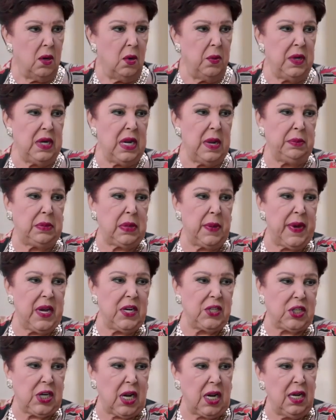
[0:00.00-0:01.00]
ومن امتى
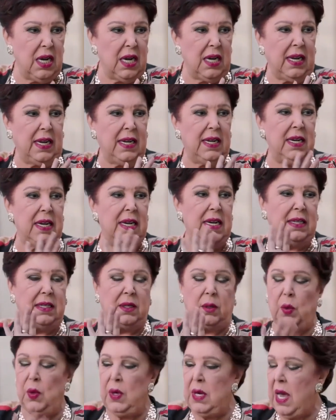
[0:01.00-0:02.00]
بقى ان شاء الله الحنيه
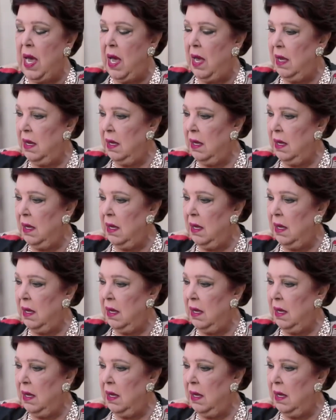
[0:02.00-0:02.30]
دي كلها